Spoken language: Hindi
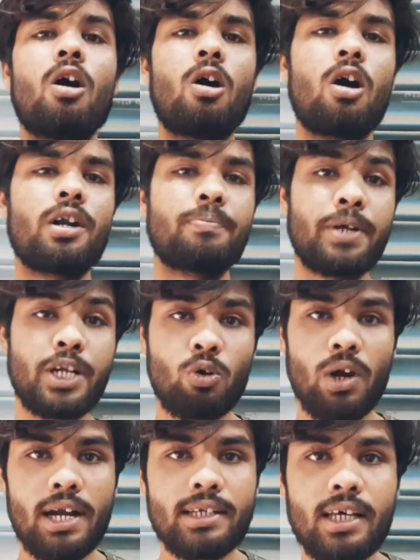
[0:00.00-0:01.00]
और वीडियो
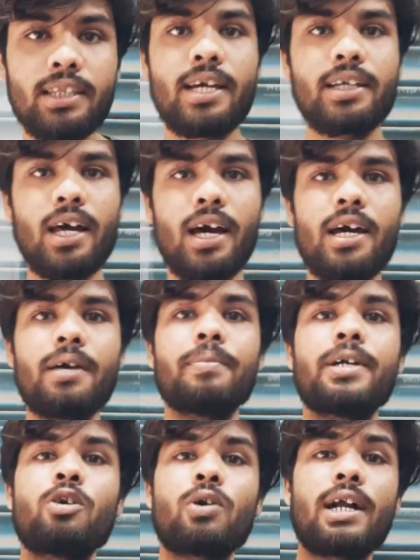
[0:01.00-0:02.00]
को एंड तक देखना है
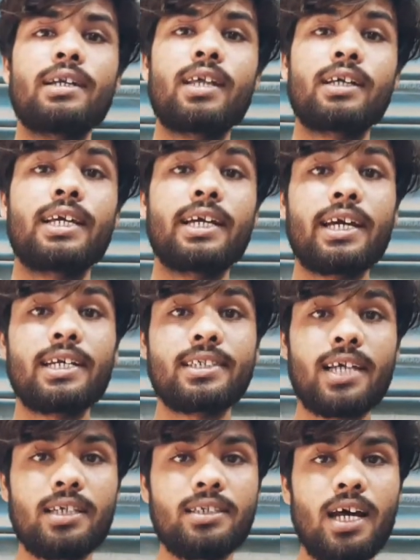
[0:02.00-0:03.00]
वीडियो को एंड तक देखने के
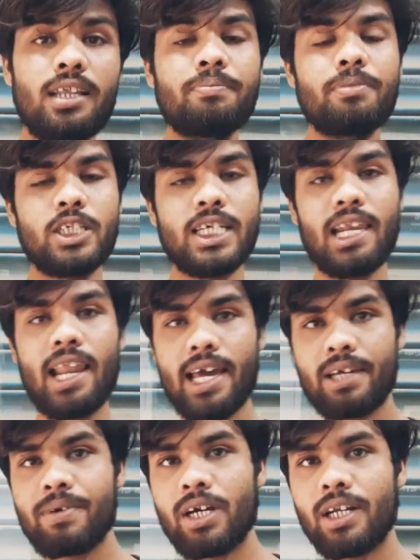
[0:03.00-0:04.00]
साथ साथ इसे
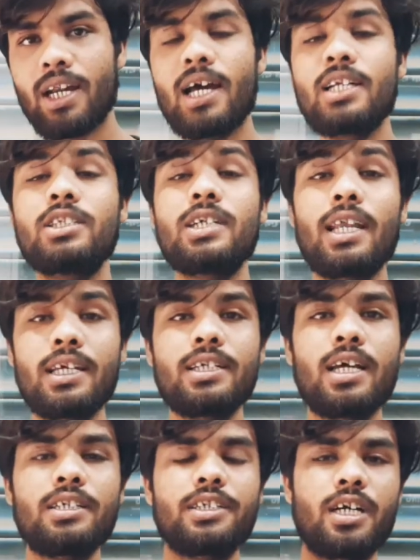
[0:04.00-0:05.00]
लाइक भी करना है ज़्यादा से
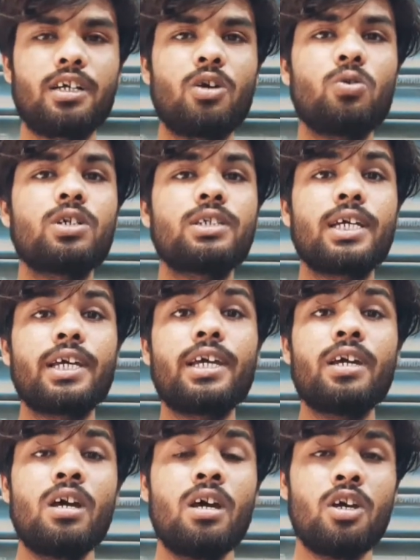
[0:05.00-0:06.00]
ज़्यादा शेयर करो जिससे
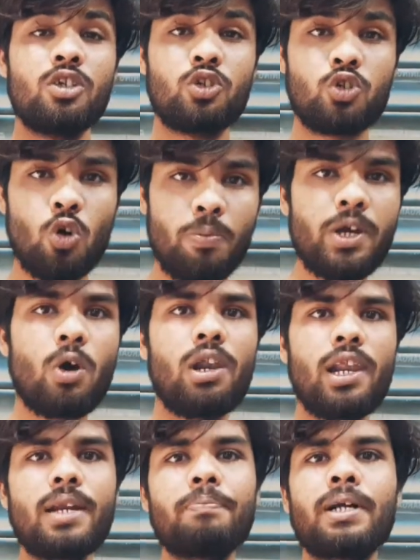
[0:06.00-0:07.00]
कि जो भी
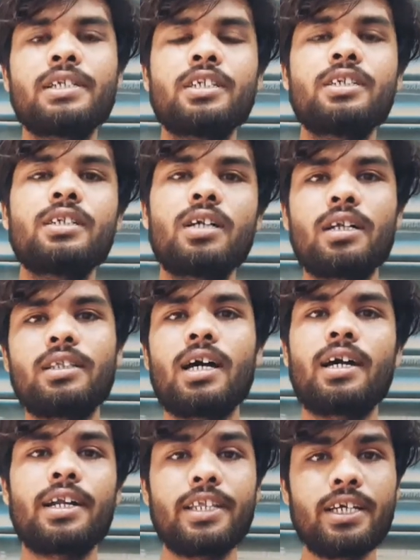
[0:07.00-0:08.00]
ऑनलाइन परचेजिंग करता
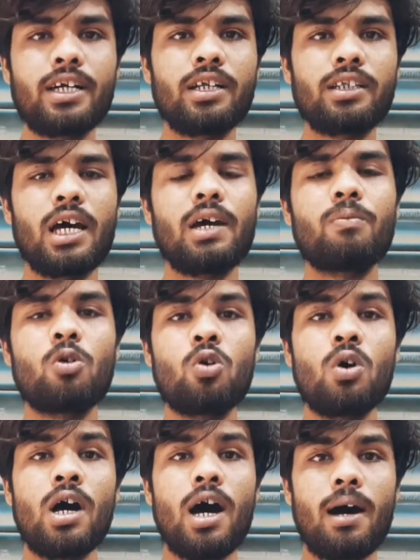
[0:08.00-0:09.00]
है खरीदी करता है वो
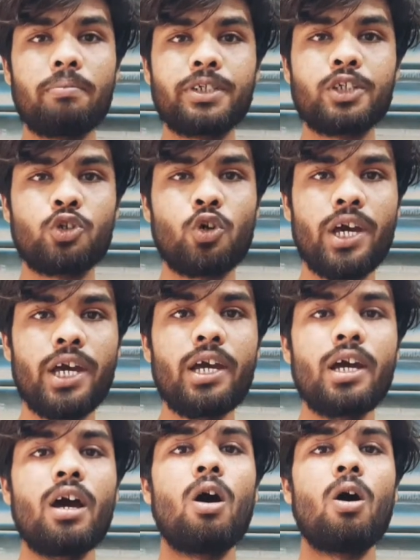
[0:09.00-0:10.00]
हमसे जुड़े
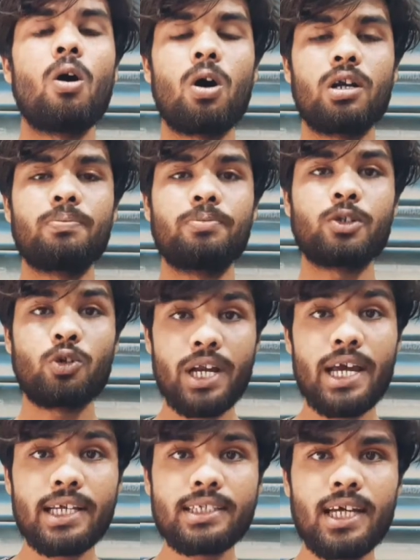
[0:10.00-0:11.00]
और
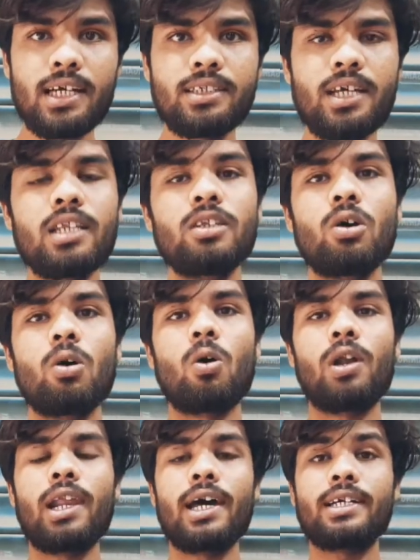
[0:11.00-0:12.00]
जुड़ने के साथ साथ
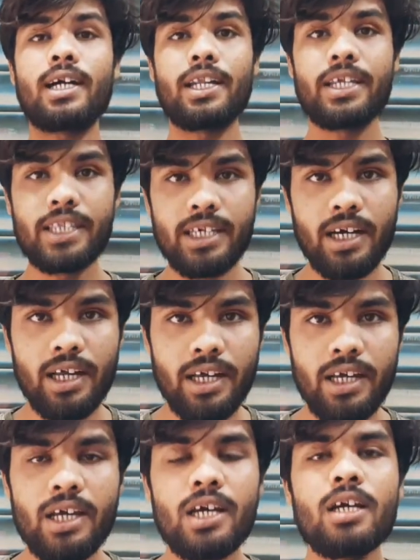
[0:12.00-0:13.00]
ऑनलाइन खरीदी
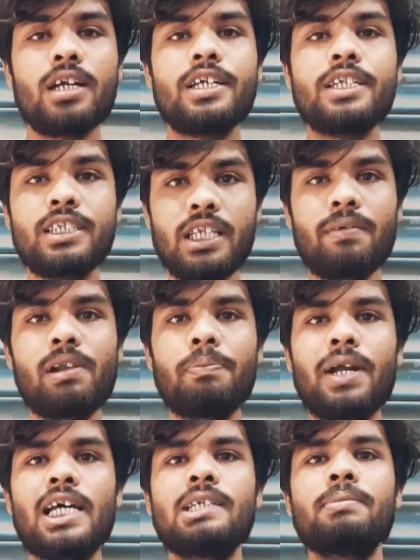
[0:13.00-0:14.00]
करें रीजनेबल
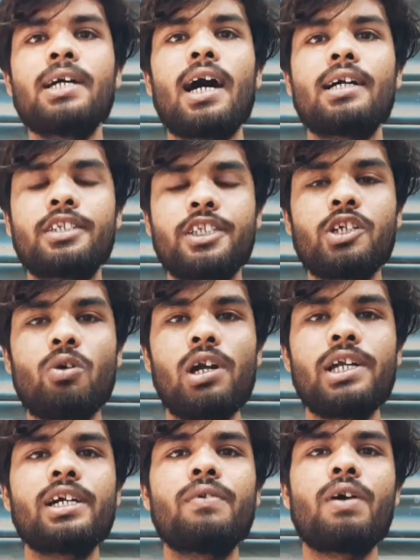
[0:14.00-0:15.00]
प्राइस में अच्छी
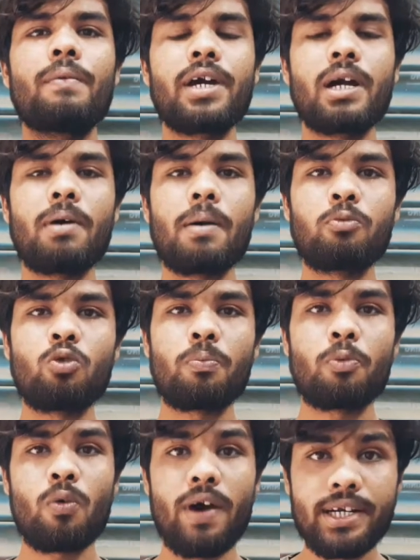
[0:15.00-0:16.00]
क्वालिटी का फैब्रिक हम आपको
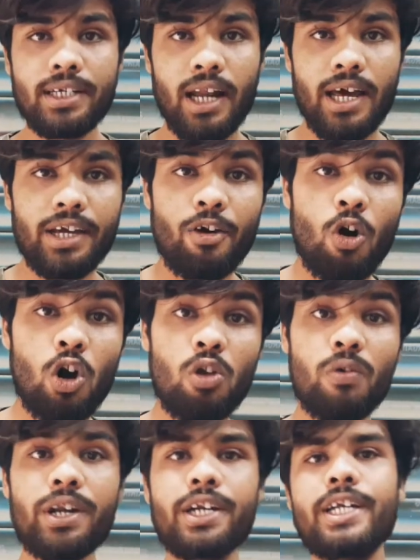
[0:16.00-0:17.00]
प्रोवाइड कराएंगे ऑल
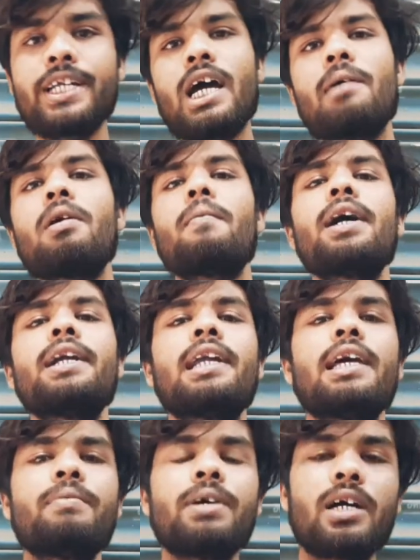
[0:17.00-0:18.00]
ओवर इंडिया में हमारी
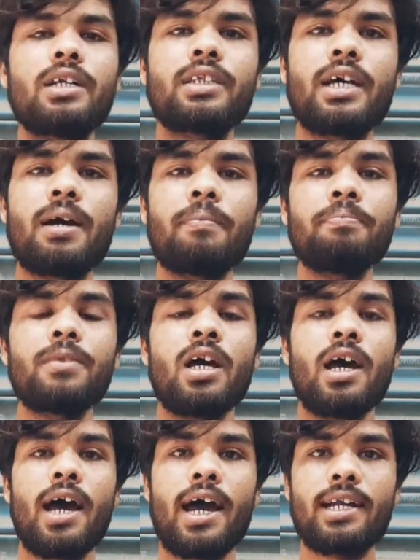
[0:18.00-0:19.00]
डिलीवरी करते हैं हम
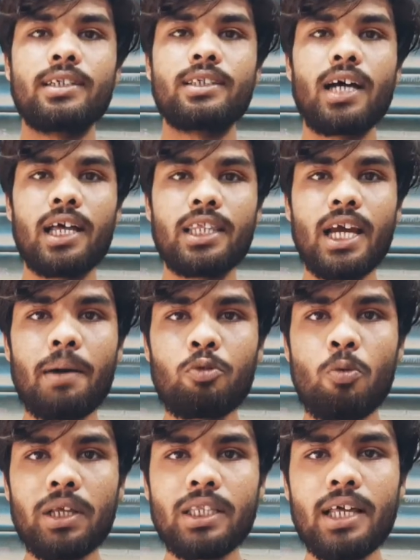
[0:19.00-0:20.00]
एंड साथ ही
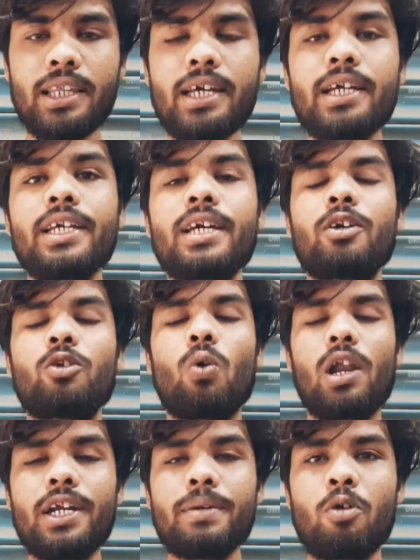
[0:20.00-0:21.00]
आपको बता दें कि
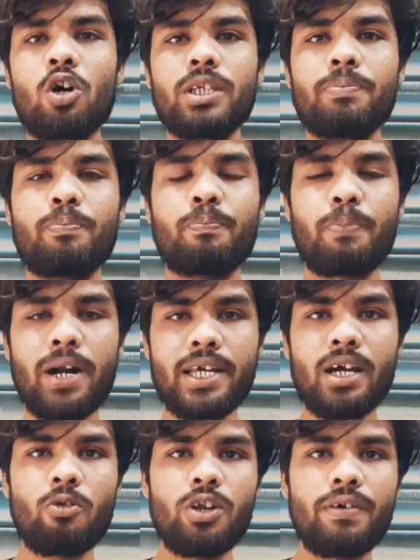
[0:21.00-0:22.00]
क्वालिटी बहुत ही
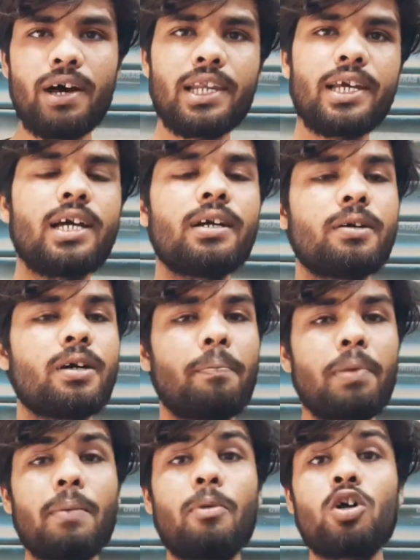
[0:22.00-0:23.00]
बढ़िया होने वाली है
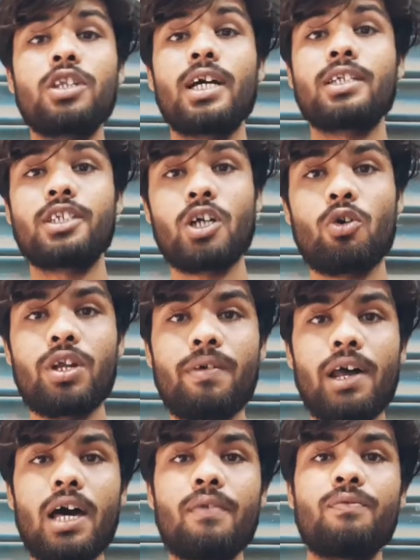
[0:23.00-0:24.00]
कपड़ा बहुत ही अच्छा होने
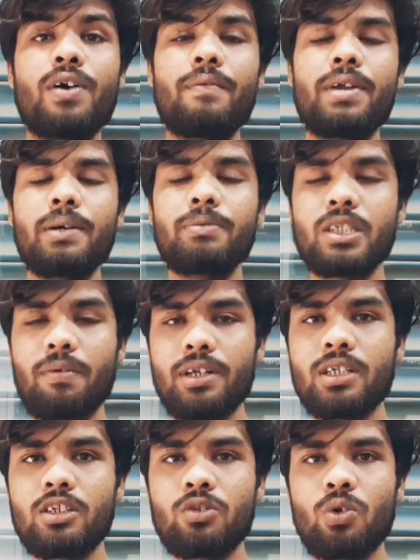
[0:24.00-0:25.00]
वाला है फैब्रिक
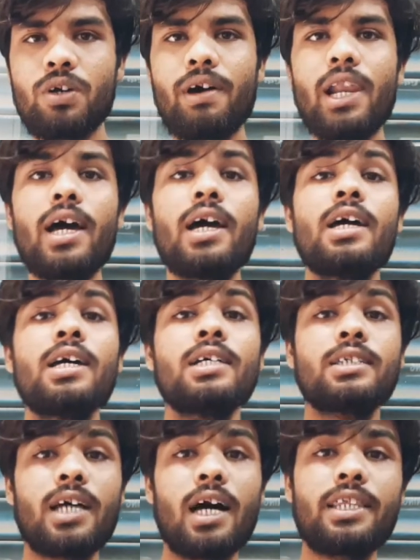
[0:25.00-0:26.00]
ज़बरदस्त होने वाला है
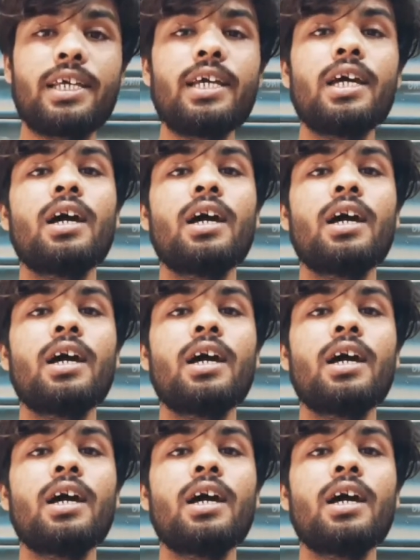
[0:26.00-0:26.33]
साथ ही